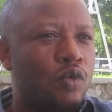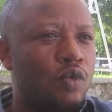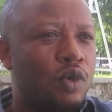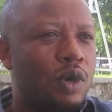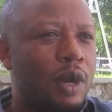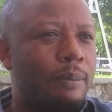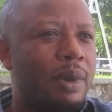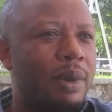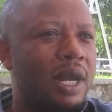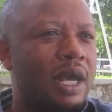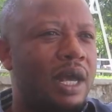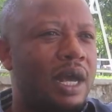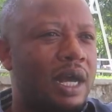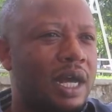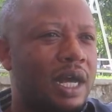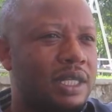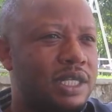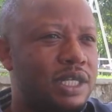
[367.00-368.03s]
où on appelle
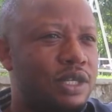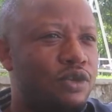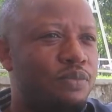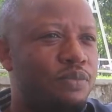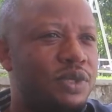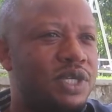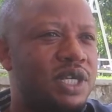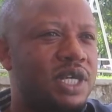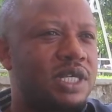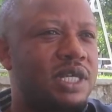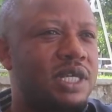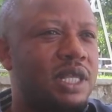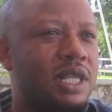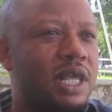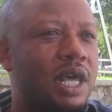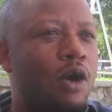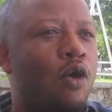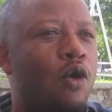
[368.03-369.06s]
Kakatino, puisque
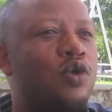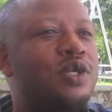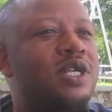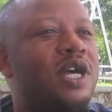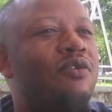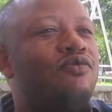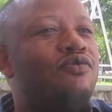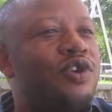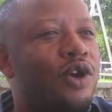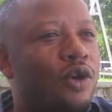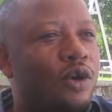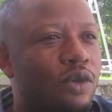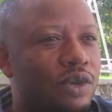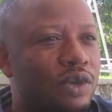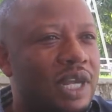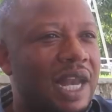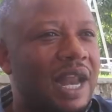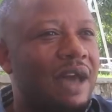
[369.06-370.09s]
c'était aux
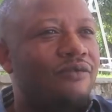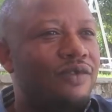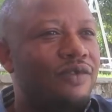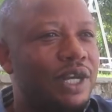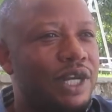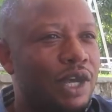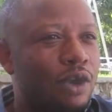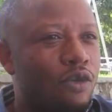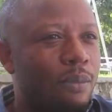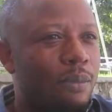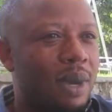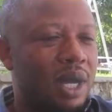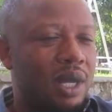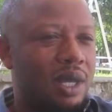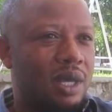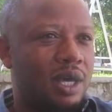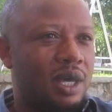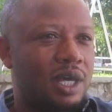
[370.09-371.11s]
environs de la ville de Goma.
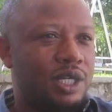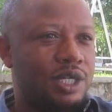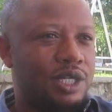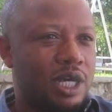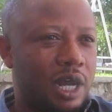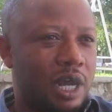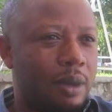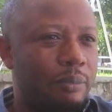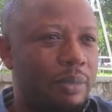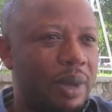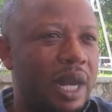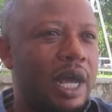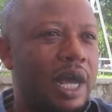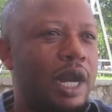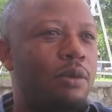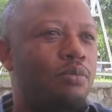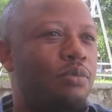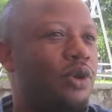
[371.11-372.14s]
Je rappelle
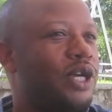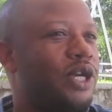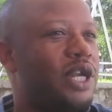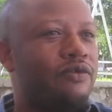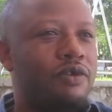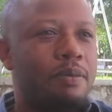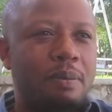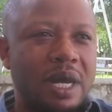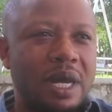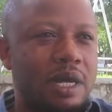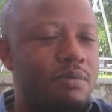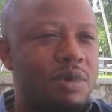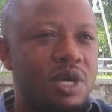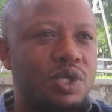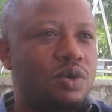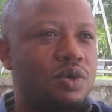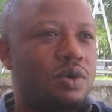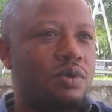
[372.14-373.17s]
qu'à l'époque, il n'y avait pas de
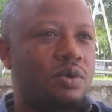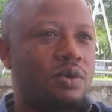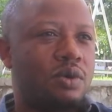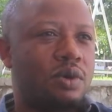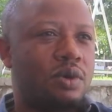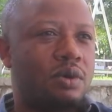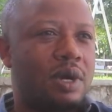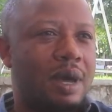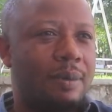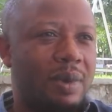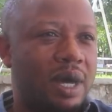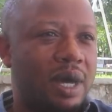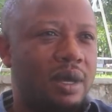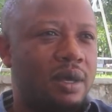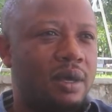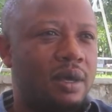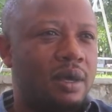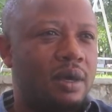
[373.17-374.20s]
maison là-bas.
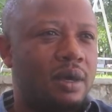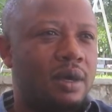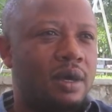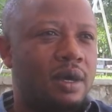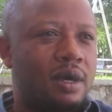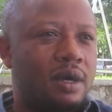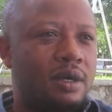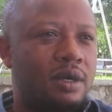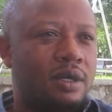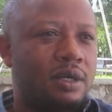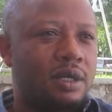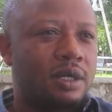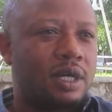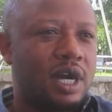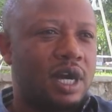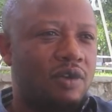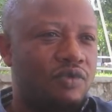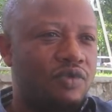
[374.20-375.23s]

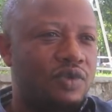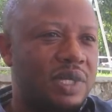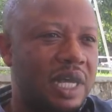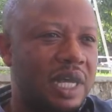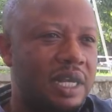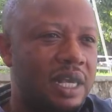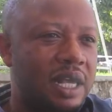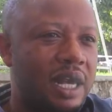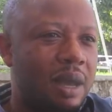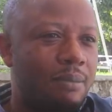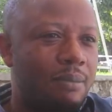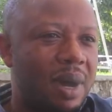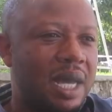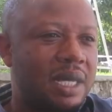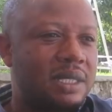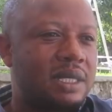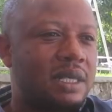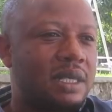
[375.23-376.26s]
Quand vous alliez
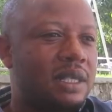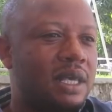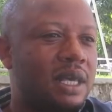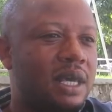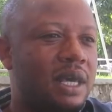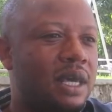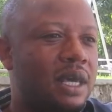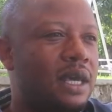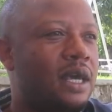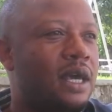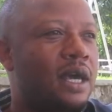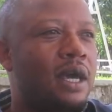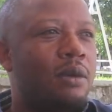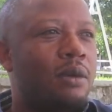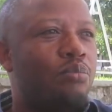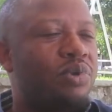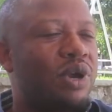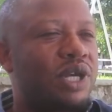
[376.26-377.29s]
là-bas, c'était
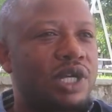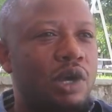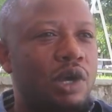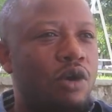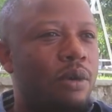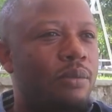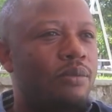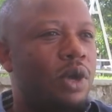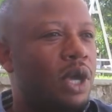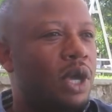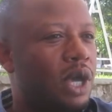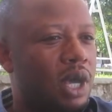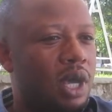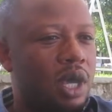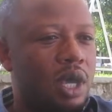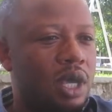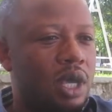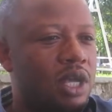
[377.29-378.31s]
presque comme
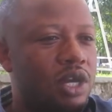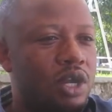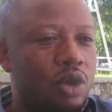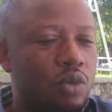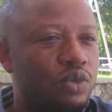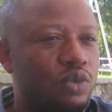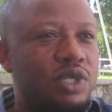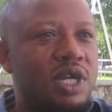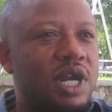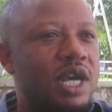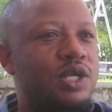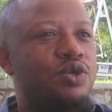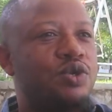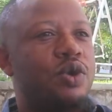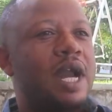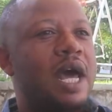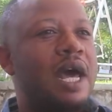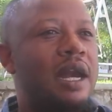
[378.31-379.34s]
euh, une route
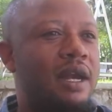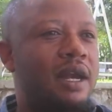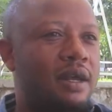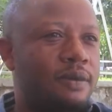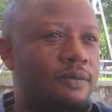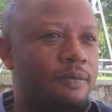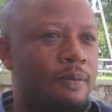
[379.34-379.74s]
nationale,